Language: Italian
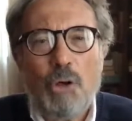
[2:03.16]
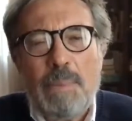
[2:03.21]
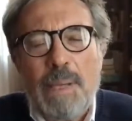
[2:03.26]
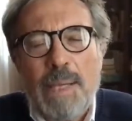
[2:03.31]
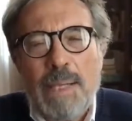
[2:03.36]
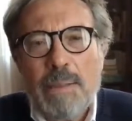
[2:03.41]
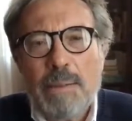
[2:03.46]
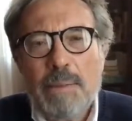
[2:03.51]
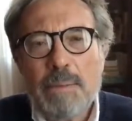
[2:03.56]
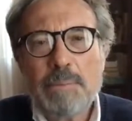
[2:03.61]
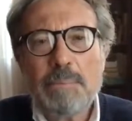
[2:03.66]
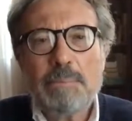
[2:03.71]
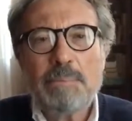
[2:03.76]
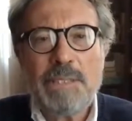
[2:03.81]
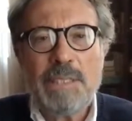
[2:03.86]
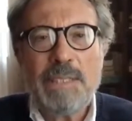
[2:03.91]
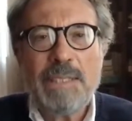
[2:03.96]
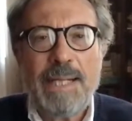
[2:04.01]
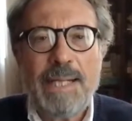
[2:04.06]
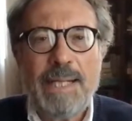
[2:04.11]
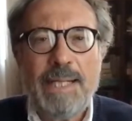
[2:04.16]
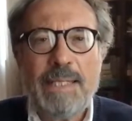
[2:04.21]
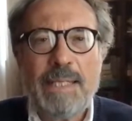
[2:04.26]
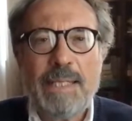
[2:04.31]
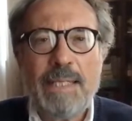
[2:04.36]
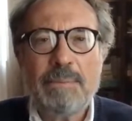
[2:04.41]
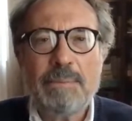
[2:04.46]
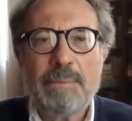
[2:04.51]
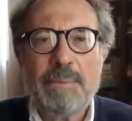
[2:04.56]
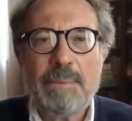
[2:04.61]
Come? Mi
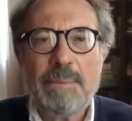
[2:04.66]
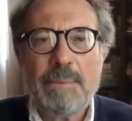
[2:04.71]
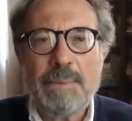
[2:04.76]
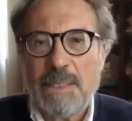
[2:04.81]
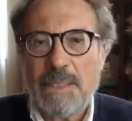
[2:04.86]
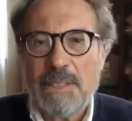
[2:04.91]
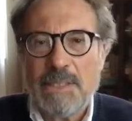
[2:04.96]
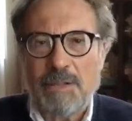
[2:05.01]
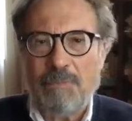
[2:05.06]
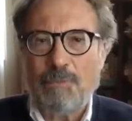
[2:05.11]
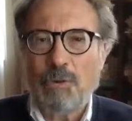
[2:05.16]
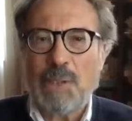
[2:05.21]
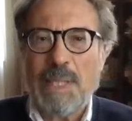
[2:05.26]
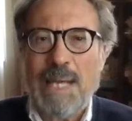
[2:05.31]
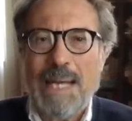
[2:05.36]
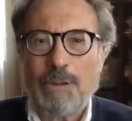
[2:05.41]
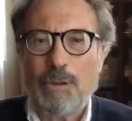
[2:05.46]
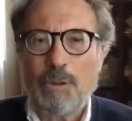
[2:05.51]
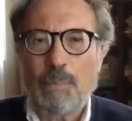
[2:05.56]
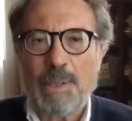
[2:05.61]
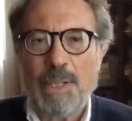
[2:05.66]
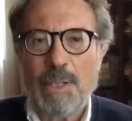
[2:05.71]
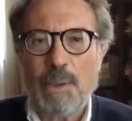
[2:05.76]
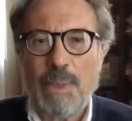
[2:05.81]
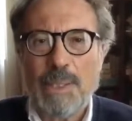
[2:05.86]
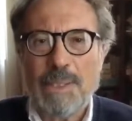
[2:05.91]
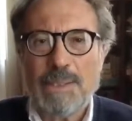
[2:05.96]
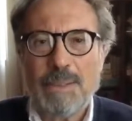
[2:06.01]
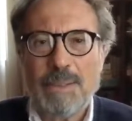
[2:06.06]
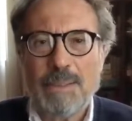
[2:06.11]
direte, si è già votato per
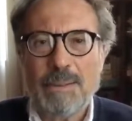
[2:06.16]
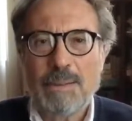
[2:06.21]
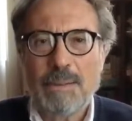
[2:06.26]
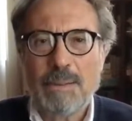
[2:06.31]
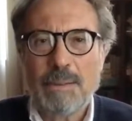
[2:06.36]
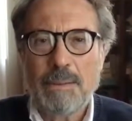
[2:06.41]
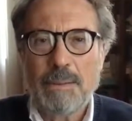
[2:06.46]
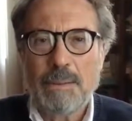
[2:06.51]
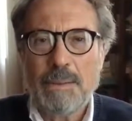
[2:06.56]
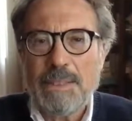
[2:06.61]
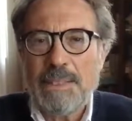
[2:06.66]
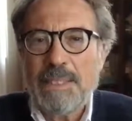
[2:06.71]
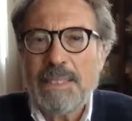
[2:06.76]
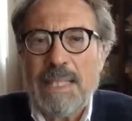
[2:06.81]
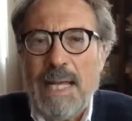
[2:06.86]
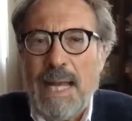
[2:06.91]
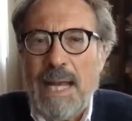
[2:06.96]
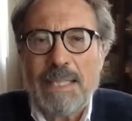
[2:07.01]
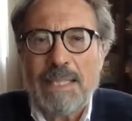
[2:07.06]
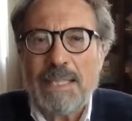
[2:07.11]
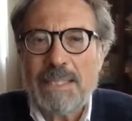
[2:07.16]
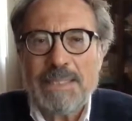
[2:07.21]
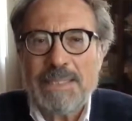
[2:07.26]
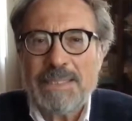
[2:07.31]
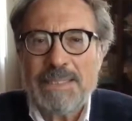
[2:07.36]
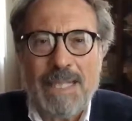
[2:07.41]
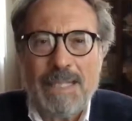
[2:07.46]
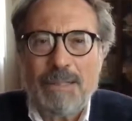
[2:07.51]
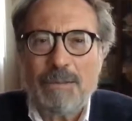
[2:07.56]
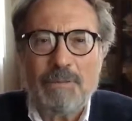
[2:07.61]
questo. In Italia c'è
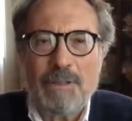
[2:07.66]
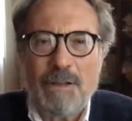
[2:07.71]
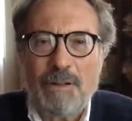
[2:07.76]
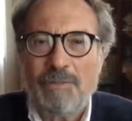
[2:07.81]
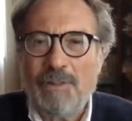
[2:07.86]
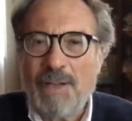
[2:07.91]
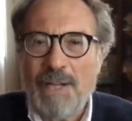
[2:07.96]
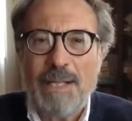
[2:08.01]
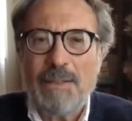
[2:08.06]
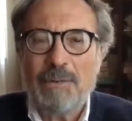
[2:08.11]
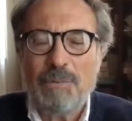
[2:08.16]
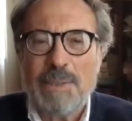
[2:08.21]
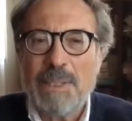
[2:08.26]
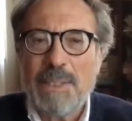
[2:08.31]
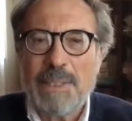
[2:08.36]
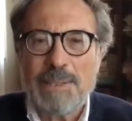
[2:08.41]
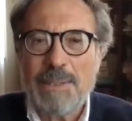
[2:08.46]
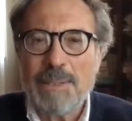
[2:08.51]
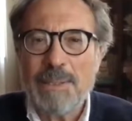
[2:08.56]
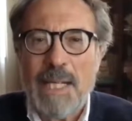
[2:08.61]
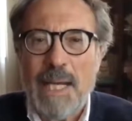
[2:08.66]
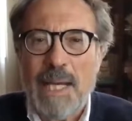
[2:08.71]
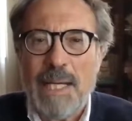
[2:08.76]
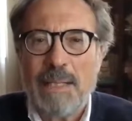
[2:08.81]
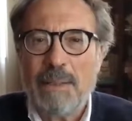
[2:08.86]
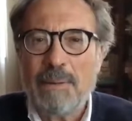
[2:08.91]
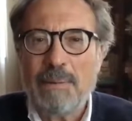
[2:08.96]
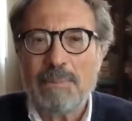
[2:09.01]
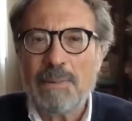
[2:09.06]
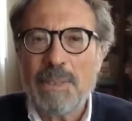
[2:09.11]
stato un referendum
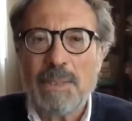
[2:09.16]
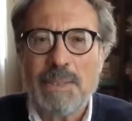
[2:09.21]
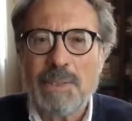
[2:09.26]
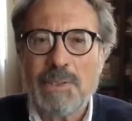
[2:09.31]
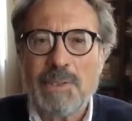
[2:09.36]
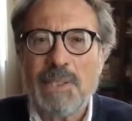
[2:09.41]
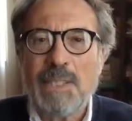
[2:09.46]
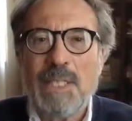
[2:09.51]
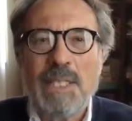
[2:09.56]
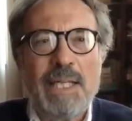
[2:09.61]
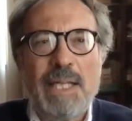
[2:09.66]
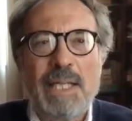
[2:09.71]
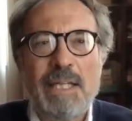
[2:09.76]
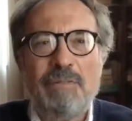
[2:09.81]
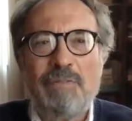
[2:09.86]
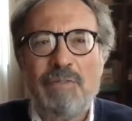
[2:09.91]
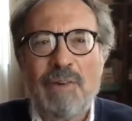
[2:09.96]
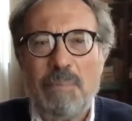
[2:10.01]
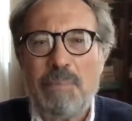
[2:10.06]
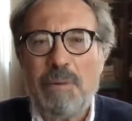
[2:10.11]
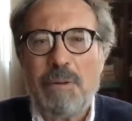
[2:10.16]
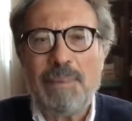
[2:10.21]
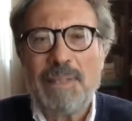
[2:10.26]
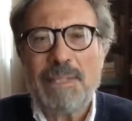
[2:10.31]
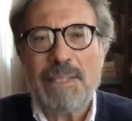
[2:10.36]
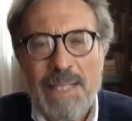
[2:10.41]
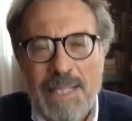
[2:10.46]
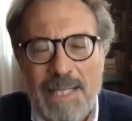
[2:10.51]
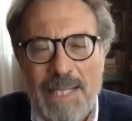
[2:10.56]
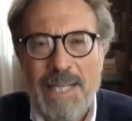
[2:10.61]
nazionale una decina di anni fa per
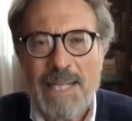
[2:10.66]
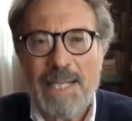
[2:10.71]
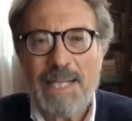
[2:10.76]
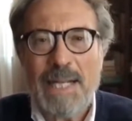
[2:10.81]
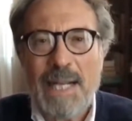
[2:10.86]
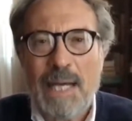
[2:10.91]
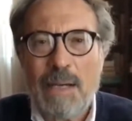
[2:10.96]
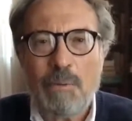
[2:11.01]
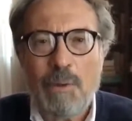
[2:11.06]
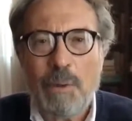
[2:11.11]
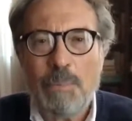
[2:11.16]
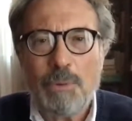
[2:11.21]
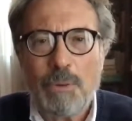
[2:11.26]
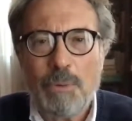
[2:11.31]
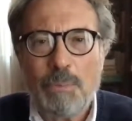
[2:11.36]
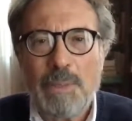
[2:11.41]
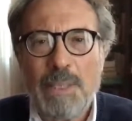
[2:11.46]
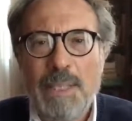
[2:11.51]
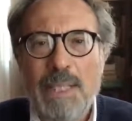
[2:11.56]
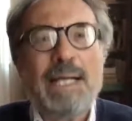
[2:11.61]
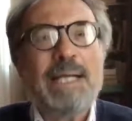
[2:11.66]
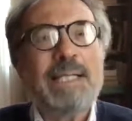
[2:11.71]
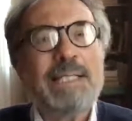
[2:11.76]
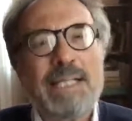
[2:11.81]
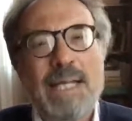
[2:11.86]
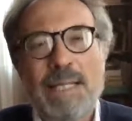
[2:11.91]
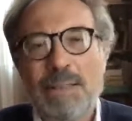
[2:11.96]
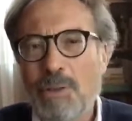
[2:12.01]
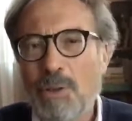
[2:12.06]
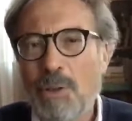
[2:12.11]
mantenere l'acqua pubblica,
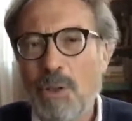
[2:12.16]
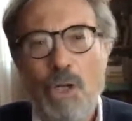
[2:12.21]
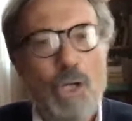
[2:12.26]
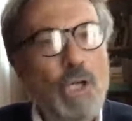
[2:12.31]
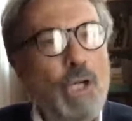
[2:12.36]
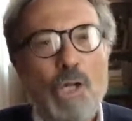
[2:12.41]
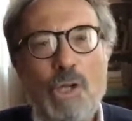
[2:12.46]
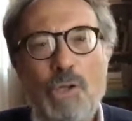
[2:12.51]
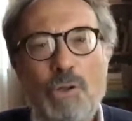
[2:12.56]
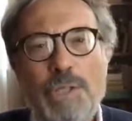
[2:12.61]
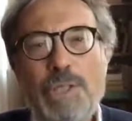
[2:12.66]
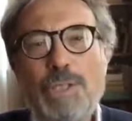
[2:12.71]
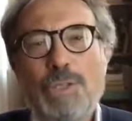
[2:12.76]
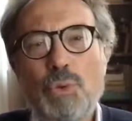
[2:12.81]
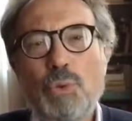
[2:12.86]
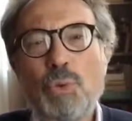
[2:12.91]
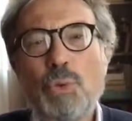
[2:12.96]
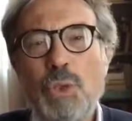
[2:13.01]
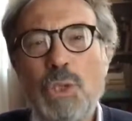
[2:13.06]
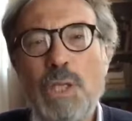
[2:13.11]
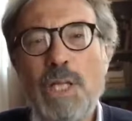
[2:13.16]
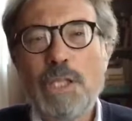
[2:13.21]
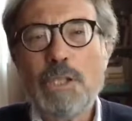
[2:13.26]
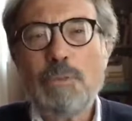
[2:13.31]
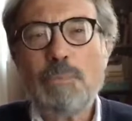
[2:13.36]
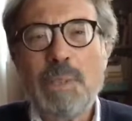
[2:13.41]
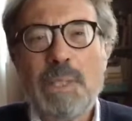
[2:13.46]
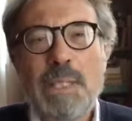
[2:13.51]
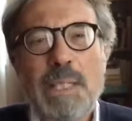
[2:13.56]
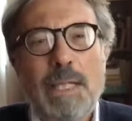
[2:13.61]
esatto. Nessuno l'ha
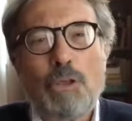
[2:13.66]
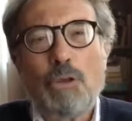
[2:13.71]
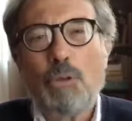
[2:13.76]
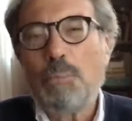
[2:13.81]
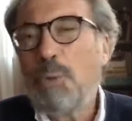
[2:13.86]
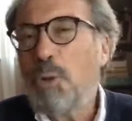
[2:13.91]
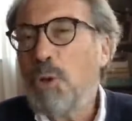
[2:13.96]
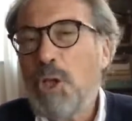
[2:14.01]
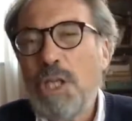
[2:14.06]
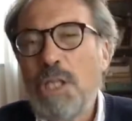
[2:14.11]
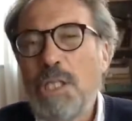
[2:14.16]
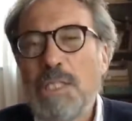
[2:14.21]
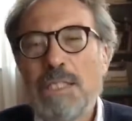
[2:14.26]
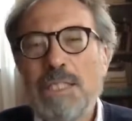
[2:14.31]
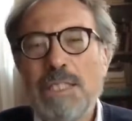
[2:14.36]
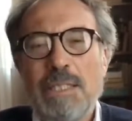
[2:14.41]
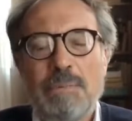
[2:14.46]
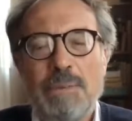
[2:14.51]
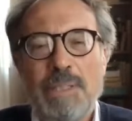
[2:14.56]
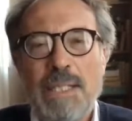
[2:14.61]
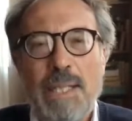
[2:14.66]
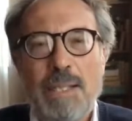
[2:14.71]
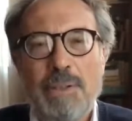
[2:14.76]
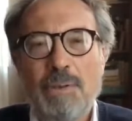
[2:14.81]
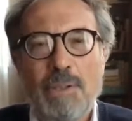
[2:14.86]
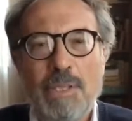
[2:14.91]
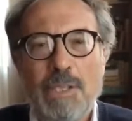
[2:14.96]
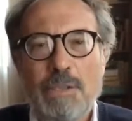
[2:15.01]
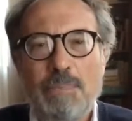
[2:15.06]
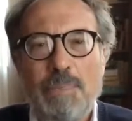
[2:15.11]
rispettato, pochissimi
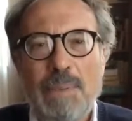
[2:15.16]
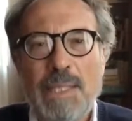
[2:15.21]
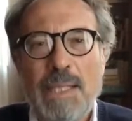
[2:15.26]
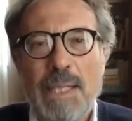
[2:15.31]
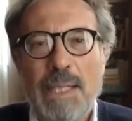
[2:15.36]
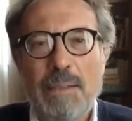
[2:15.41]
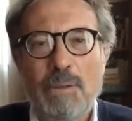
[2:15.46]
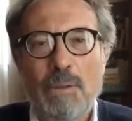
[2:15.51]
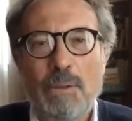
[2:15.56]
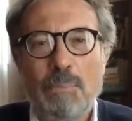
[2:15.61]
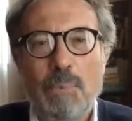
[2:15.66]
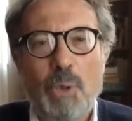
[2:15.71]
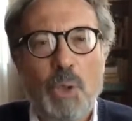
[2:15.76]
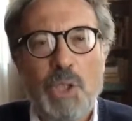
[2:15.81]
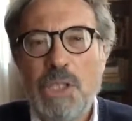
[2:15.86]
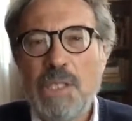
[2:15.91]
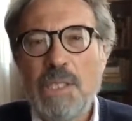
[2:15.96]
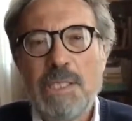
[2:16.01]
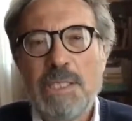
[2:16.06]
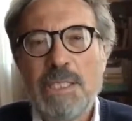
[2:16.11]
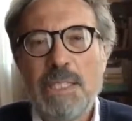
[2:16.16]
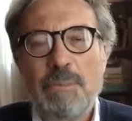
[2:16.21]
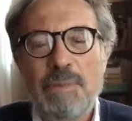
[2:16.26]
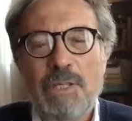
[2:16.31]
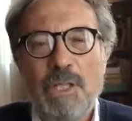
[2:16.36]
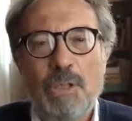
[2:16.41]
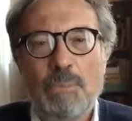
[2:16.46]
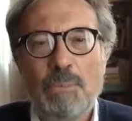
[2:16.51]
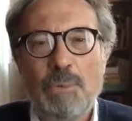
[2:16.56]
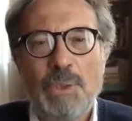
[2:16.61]
l'hanno rispettato,
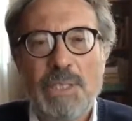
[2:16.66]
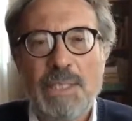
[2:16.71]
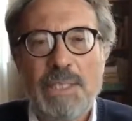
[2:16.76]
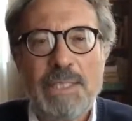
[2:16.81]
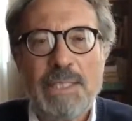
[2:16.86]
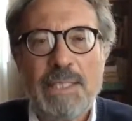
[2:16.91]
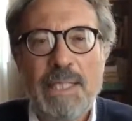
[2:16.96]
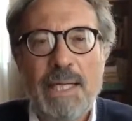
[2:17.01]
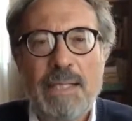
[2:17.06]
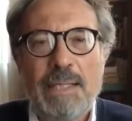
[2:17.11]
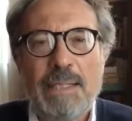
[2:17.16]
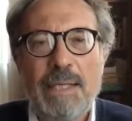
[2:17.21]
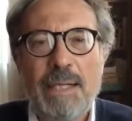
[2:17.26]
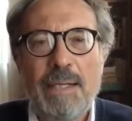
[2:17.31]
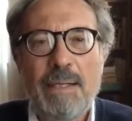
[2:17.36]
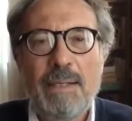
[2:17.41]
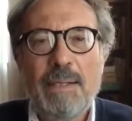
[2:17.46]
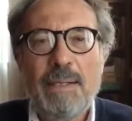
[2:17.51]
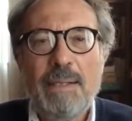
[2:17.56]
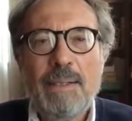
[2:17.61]
pochissimi comuni in Italia.